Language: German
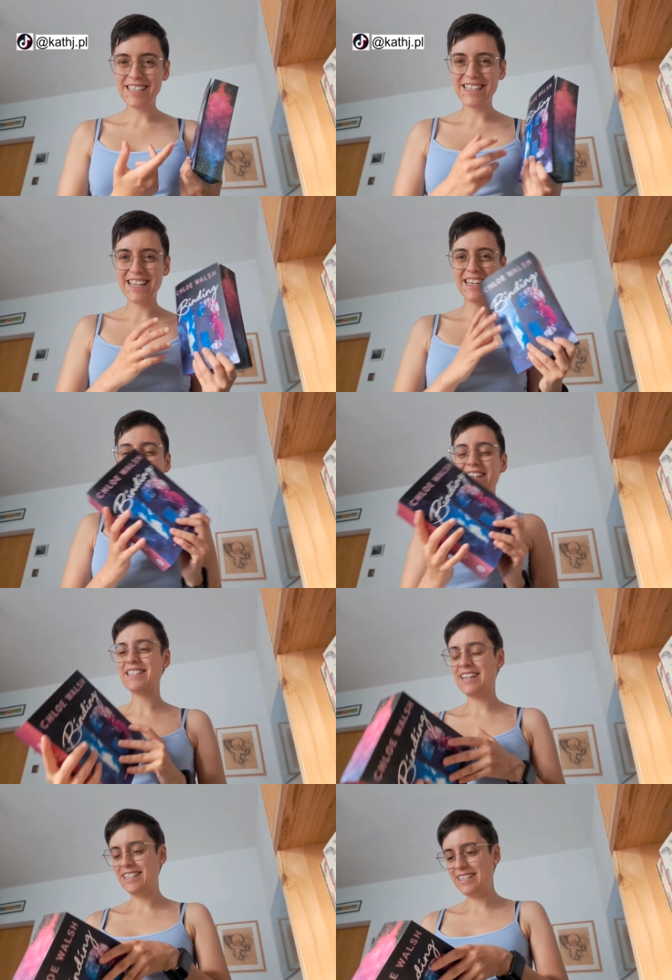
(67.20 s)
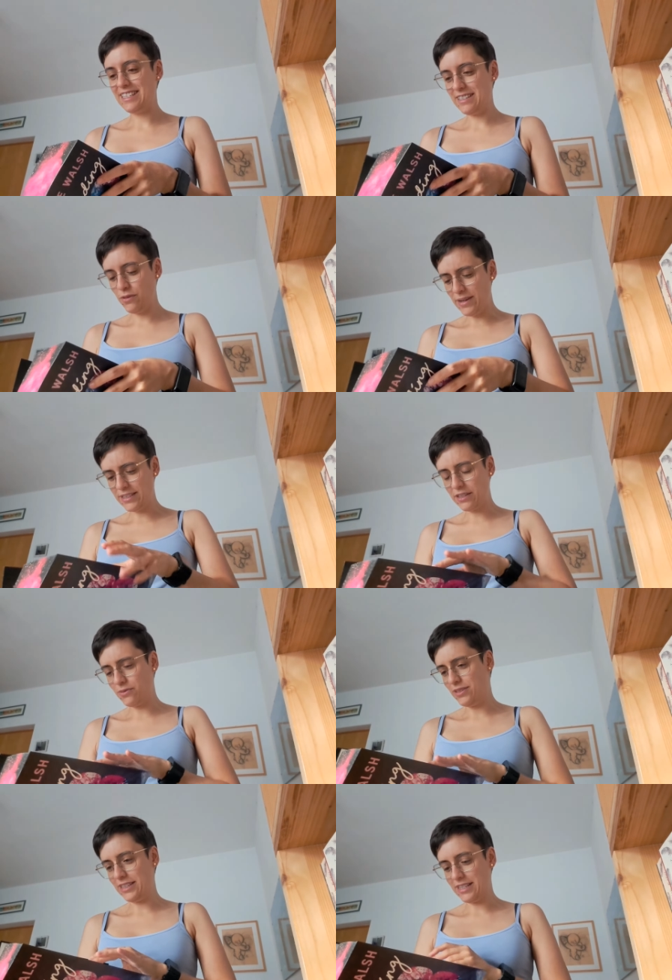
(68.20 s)
die Dicke. Es hat über
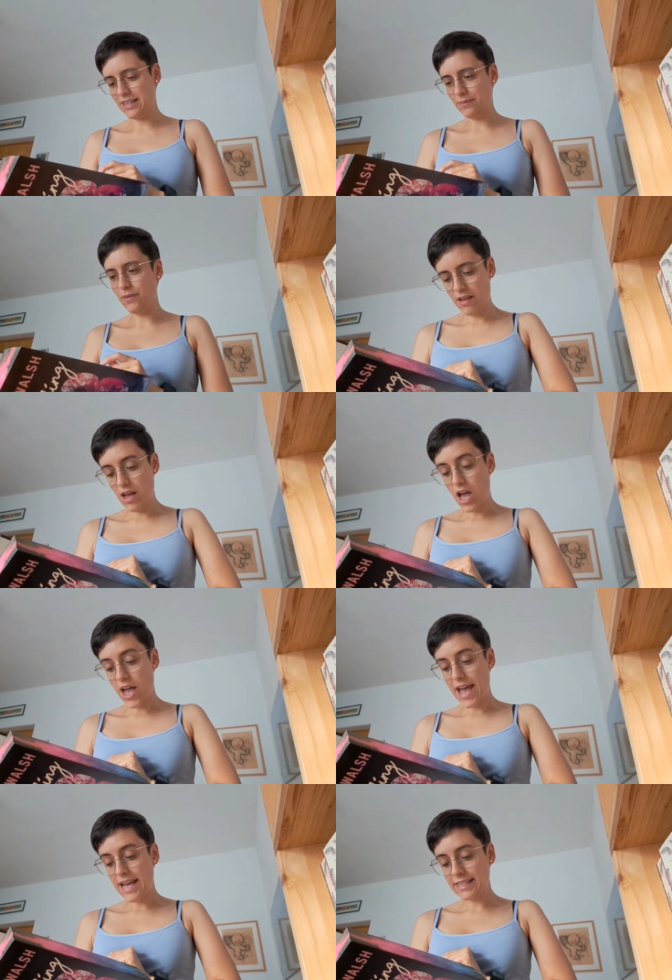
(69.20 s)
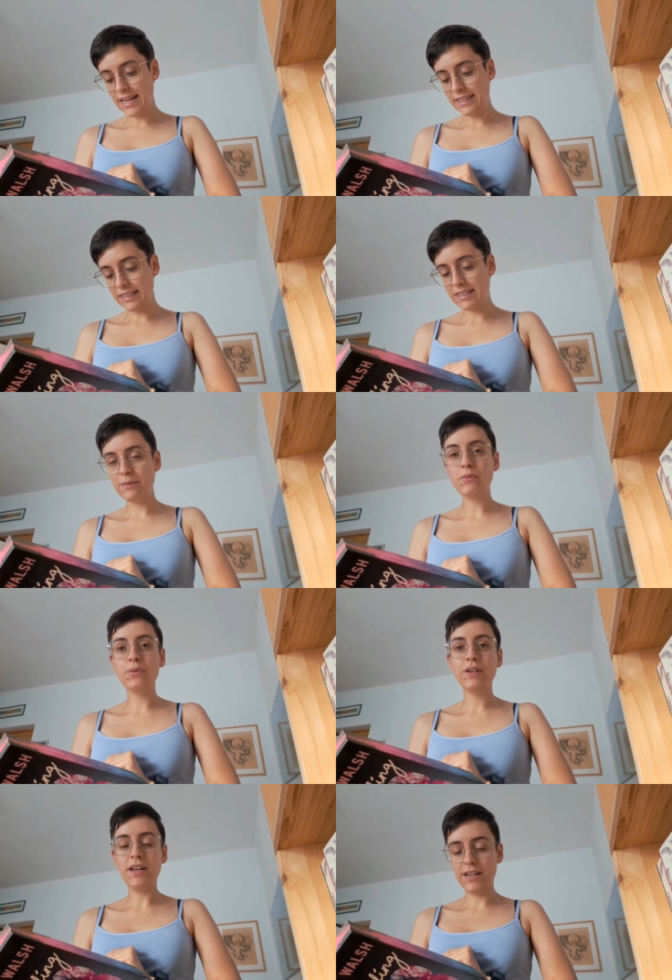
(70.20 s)
600 Seiten. Es hat
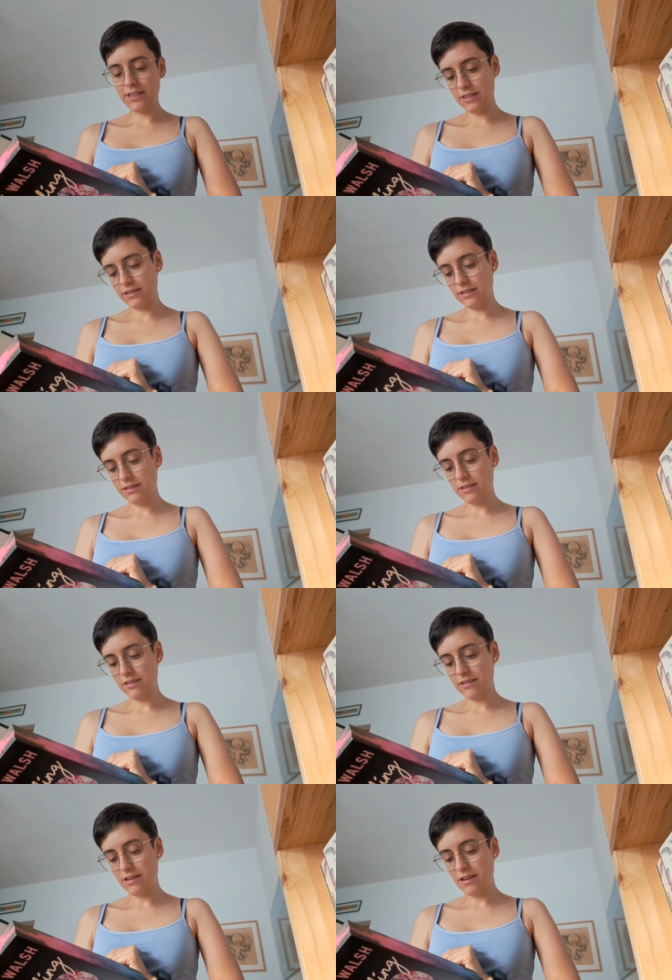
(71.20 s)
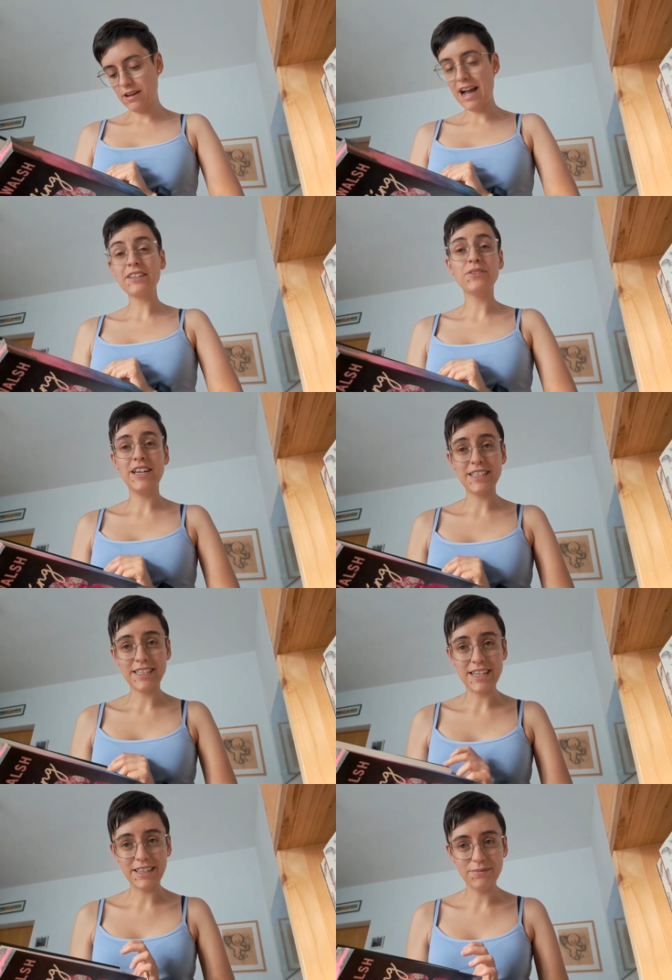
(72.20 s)

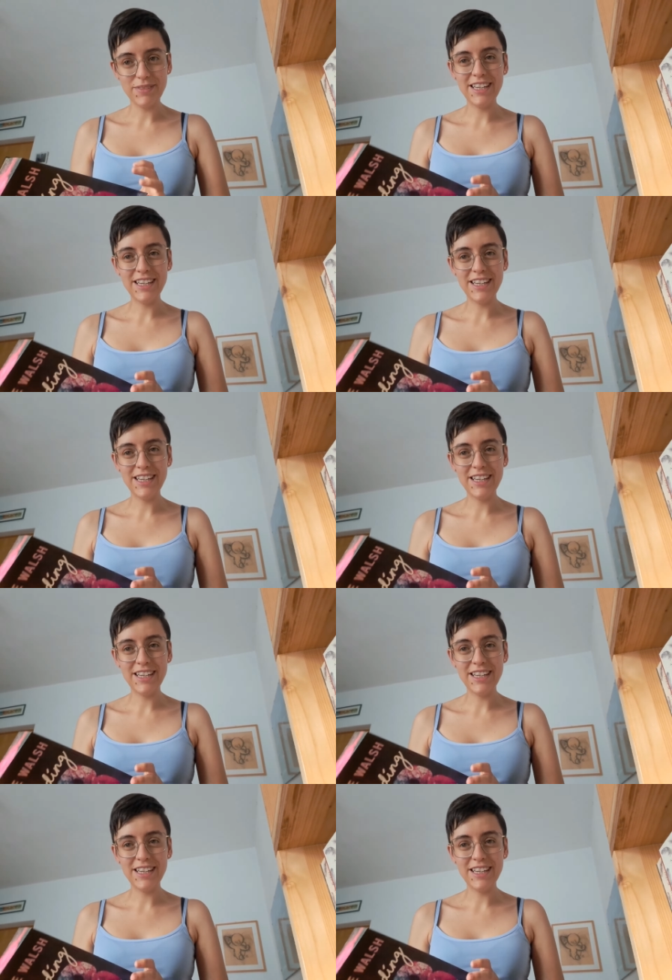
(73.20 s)
788 Seiten.